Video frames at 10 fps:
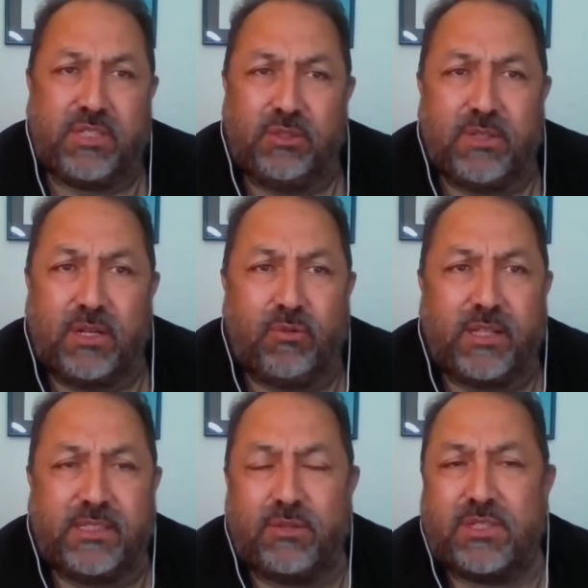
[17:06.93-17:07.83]
sin duda
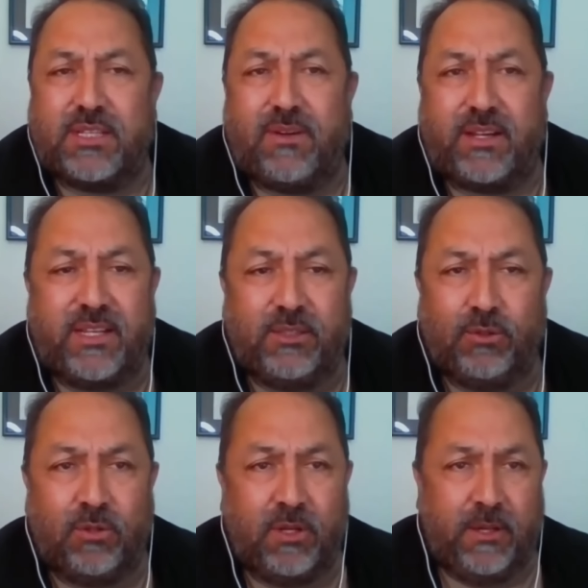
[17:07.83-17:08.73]
alguna de eso estaba
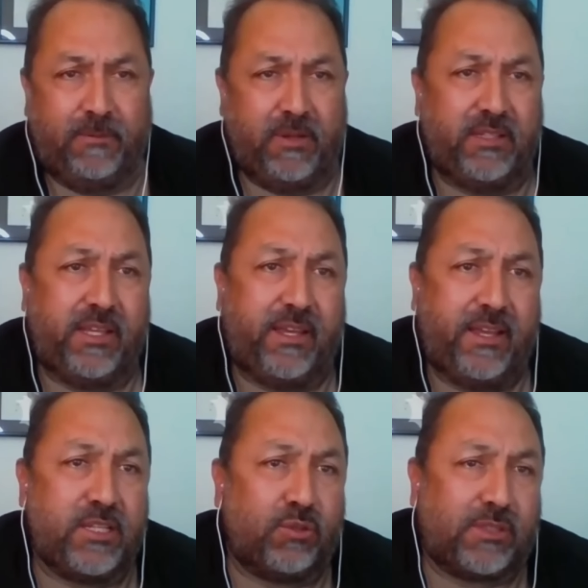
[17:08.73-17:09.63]
riendo y
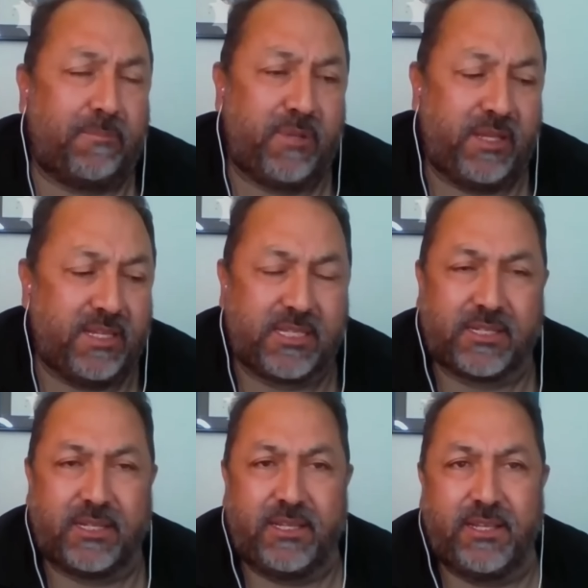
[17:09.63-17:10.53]
de eso también se
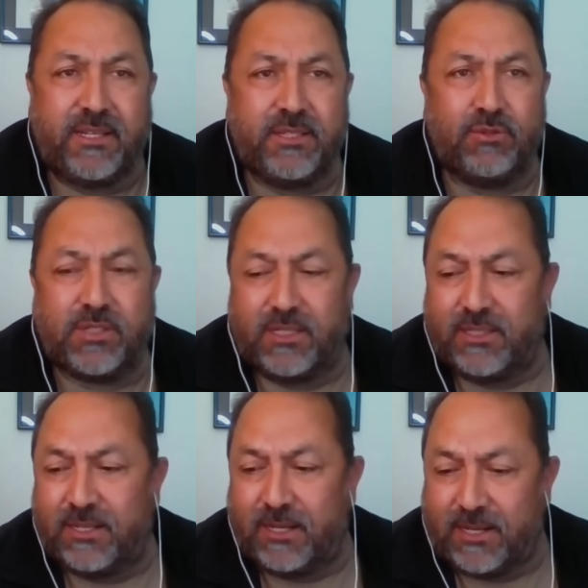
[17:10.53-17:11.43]
reía en su
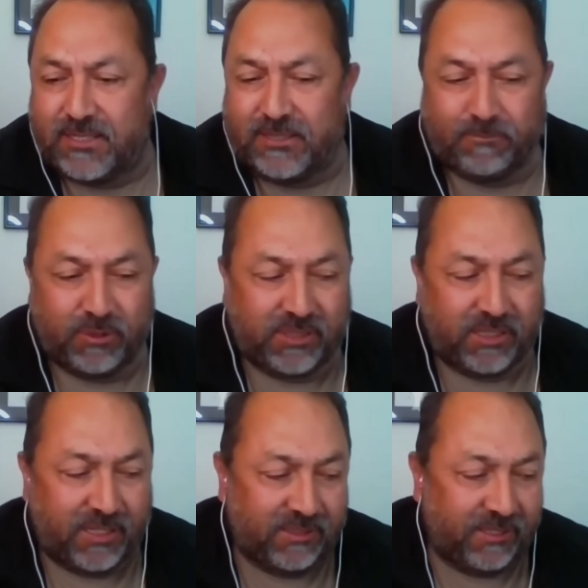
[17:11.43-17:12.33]
celda en la cárcel de Puente
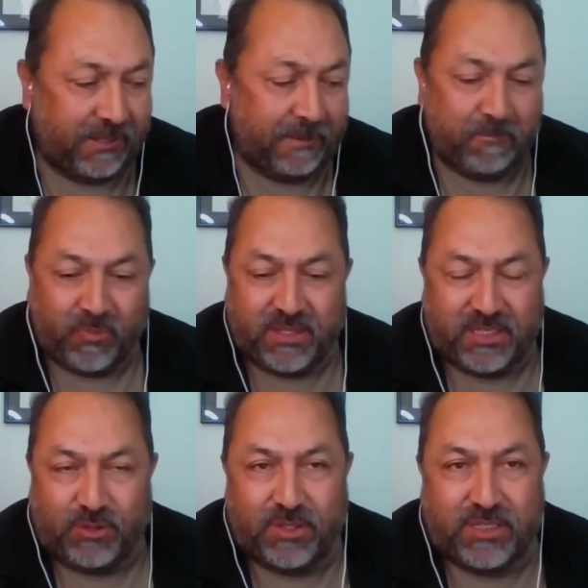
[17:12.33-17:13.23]
Grande
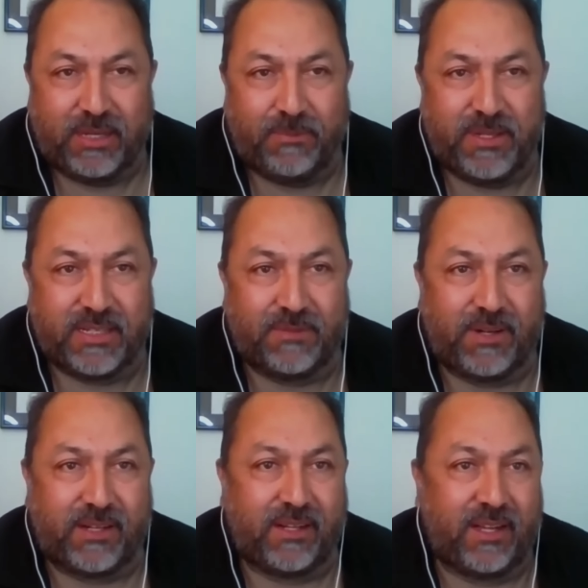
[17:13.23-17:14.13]
Sergio Enrique Villarreal
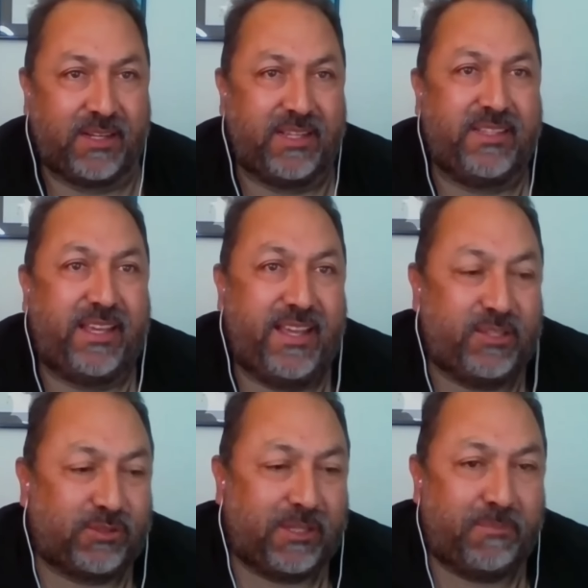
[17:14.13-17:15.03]
Barragán, y de
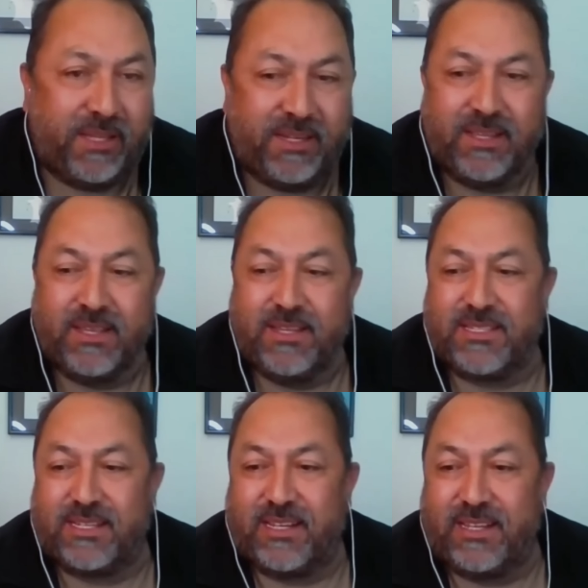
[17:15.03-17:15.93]
eso también
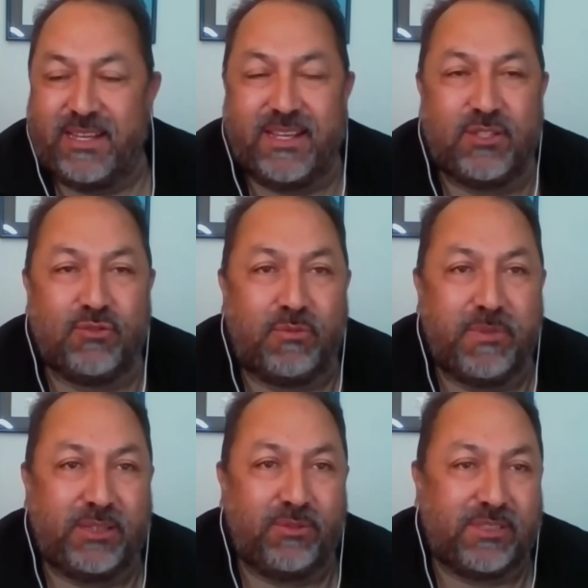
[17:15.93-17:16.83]
se reía en su
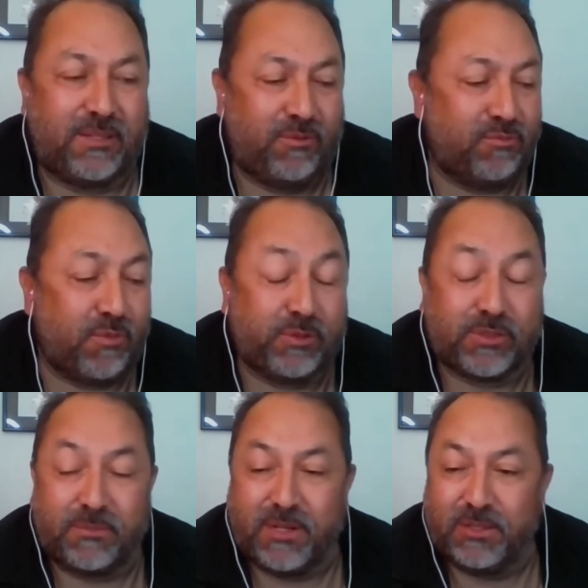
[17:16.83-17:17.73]
momento, en un momento
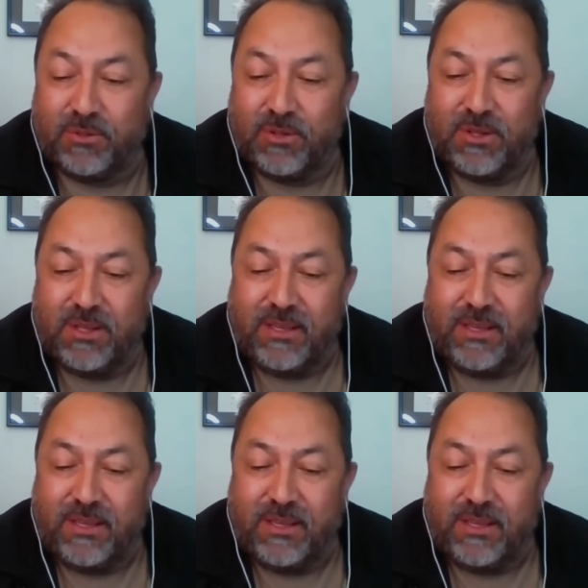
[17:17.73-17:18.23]
determinado,